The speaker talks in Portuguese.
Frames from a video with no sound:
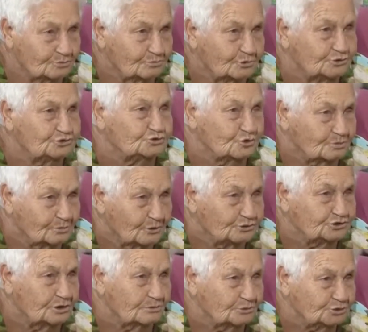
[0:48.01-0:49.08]
Muito,
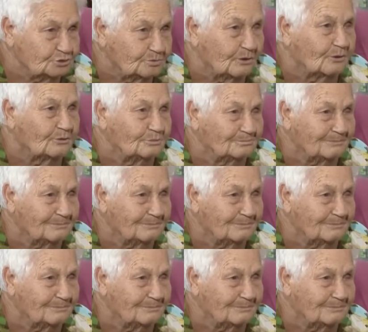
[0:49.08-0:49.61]
muito, é muito bom.